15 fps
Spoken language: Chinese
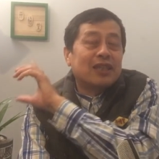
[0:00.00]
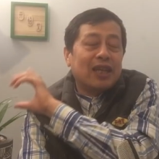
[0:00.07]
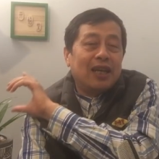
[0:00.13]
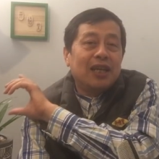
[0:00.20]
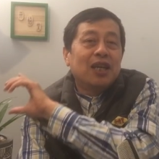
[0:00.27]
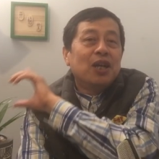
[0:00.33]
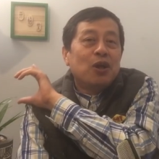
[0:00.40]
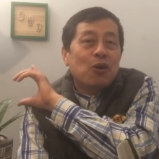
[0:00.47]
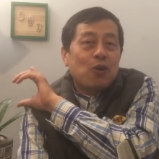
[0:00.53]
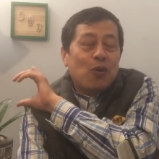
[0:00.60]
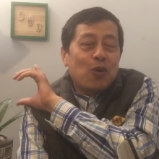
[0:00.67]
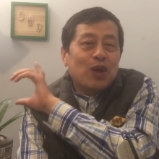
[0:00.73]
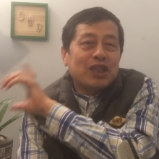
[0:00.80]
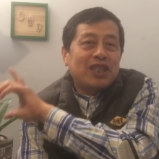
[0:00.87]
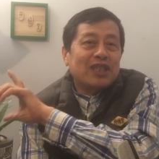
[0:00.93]
在
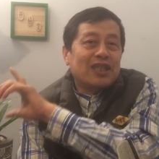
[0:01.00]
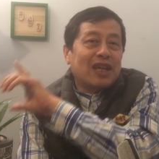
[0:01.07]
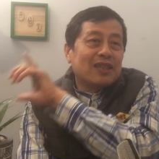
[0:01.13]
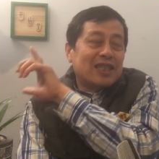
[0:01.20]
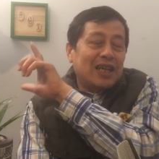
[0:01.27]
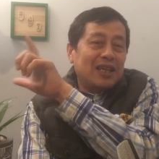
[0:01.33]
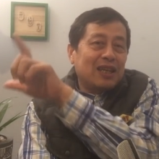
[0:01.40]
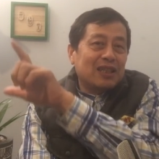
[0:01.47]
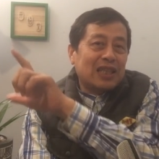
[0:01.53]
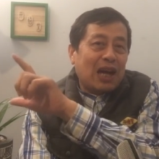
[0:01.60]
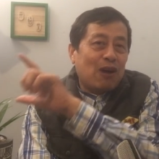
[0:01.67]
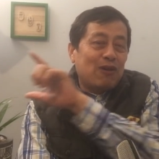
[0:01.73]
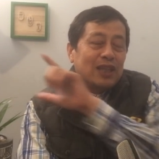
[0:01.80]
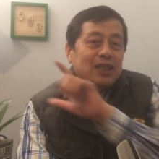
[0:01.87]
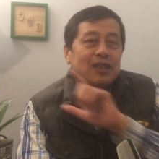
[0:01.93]
国际上，在那个
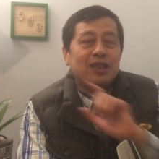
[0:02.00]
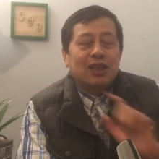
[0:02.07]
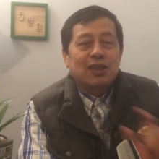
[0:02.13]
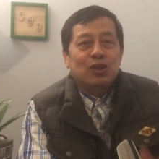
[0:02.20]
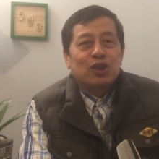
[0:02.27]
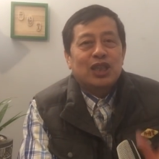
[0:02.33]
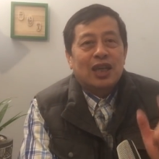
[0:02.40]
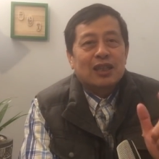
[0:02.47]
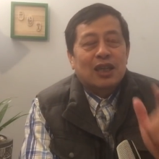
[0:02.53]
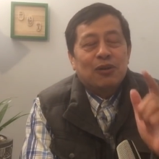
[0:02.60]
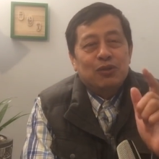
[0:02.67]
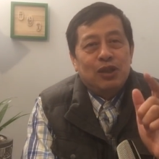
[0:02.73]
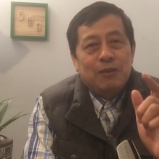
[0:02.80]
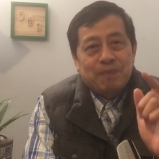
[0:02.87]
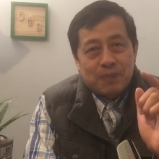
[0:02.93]
大环境，这就相
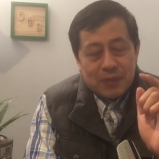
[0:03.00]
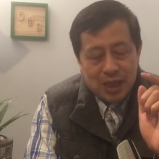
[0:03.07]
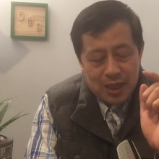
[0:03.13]
当于